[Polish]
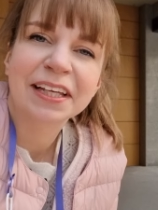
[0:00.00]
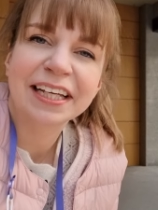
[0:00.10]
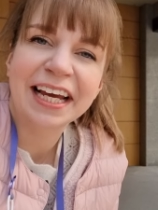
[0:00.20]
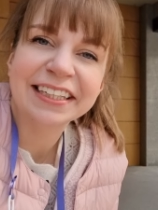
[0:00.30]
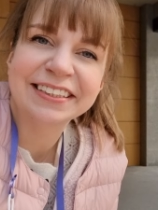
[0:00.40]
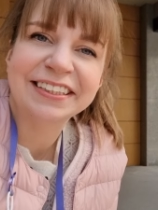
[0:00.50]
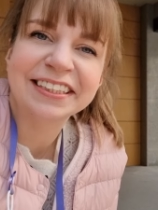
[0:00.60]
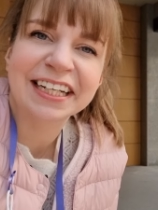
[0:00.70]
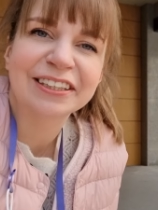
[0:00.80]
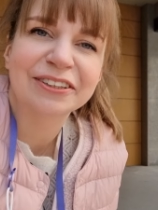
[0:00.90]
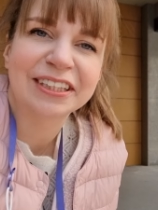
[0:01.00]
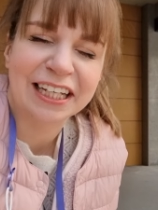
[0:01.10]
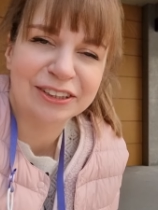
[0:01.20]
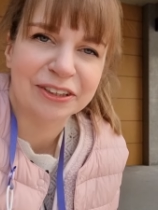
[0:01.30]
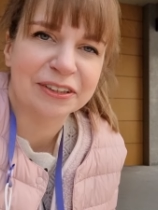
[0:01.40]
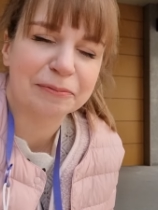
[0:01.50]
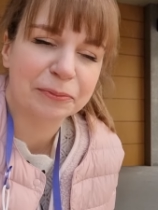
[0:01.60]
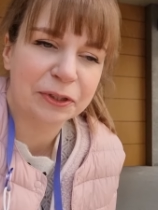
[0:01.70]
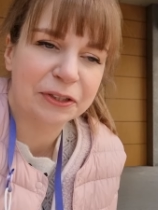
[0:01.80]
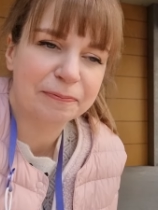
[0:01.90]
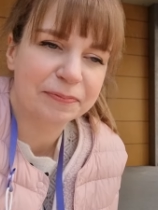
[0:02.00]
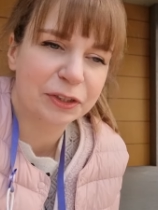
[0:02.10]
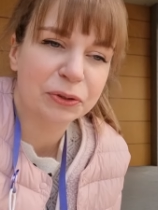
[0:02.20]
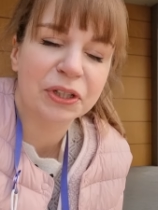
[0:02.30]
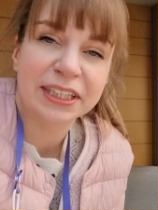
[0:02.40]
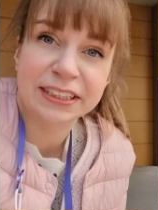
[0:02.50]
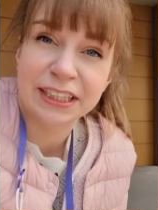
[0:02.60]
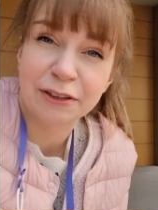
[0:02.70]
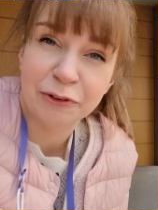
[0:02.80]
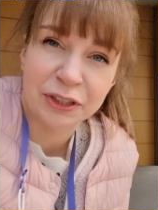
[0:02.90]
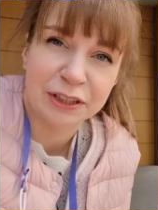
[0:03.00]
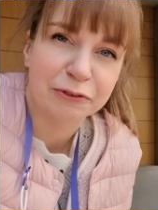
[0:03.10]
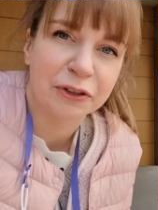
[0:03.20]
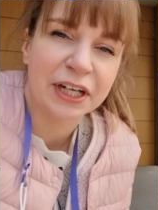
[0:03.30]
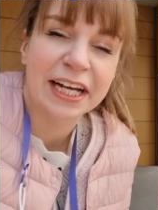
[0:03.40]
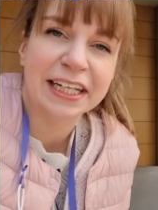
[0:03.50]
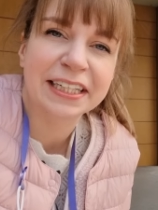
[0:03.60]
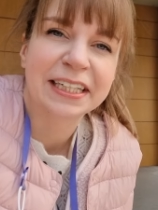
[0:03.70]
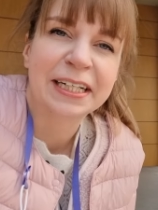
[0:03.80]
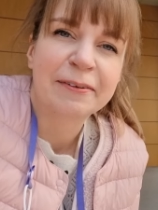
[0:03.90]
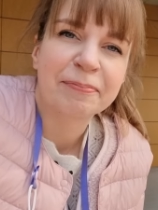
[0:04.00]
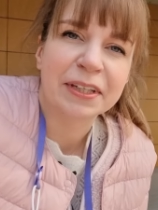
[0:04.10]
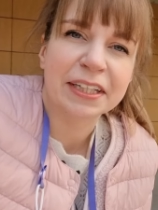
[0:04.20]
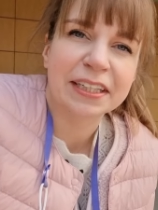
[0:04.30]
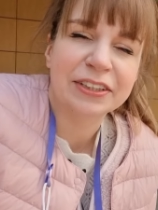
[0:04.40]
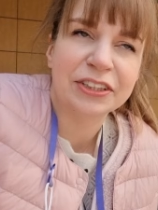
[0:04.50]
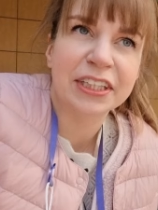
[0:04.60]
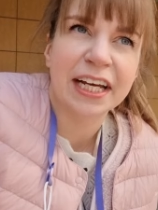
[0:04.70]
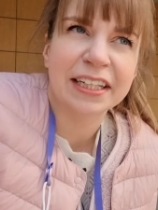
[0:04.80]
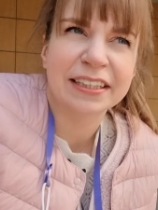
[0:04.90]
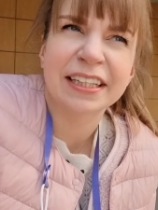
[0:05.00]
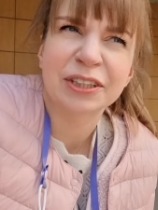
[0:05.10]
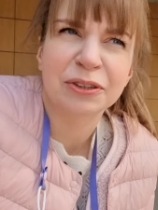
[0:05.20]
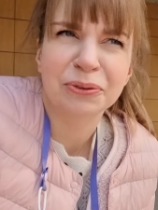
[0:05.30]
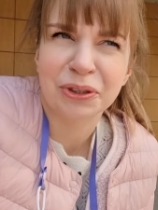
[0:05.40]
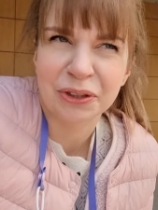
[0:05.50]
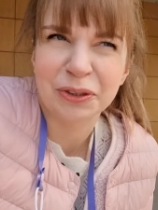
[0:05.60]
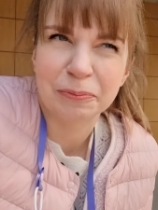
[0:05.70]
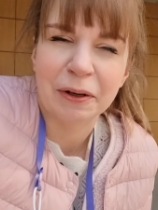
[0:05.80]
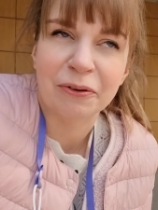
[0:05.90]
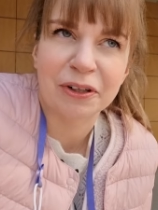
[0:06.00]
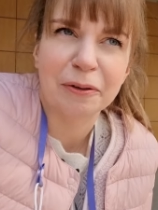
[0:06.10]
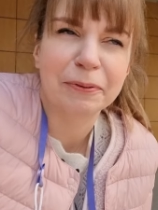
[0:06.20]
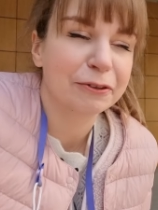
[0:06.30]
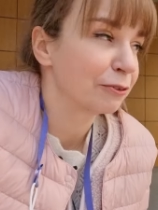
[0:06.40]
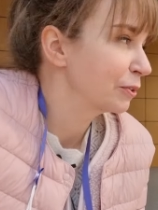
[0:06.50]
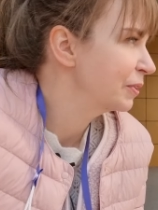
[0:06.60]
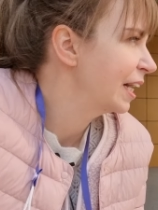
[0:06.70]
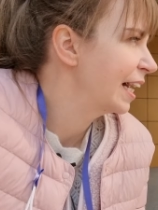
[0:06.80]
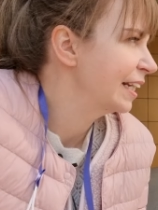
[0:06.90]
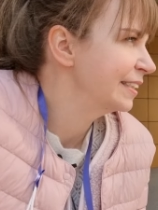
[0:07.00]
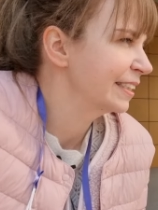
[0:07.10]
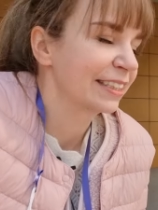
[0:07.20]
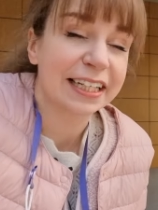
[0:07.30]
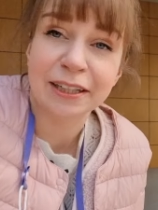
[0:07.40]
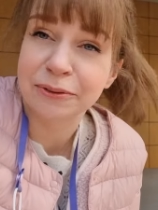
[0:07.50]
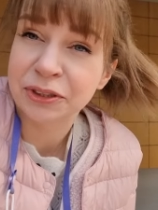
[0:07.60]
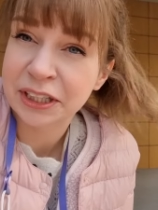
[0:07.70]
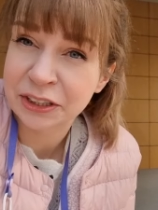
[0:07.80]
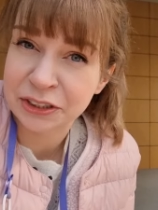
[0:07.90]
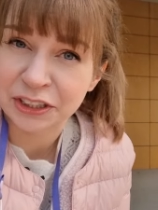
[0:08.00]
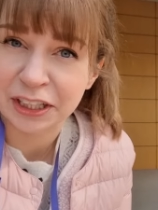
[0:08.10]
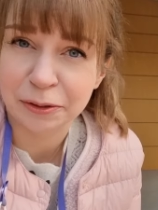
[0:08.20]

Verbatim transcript: jedź dzisiaj do Daejeon, bo jutro jest dzień wolny w Korei, Y, dzisiaj też dużo osób ma urlopy i w ogóle, ale dzisiaj jest taki luźniejszy dzień i